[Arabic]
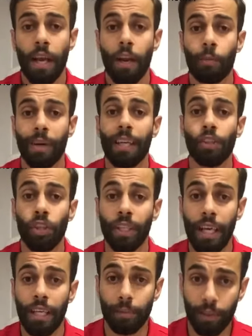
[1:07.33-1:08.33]
لو ما كانش
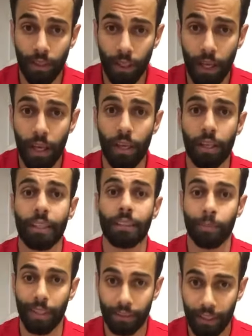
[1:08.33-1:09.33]
الجهاز بيطلع لك
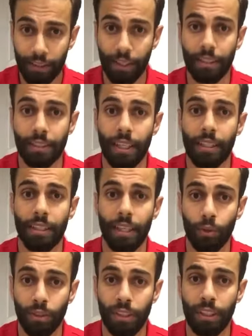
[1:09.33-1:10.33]
انت محتاج تخس قد
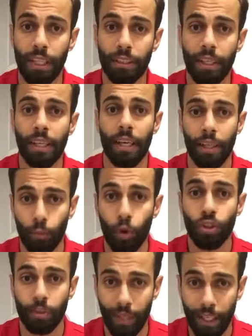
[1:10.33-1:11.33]
ايه وتزيد قد ايه لانه
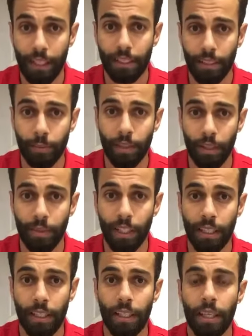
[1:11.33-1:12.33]
معظم الاجهزه دي بتعمل
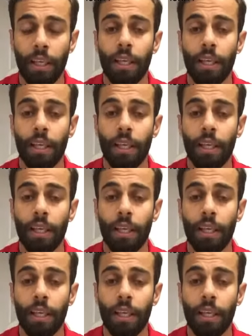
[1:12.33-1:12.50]
كده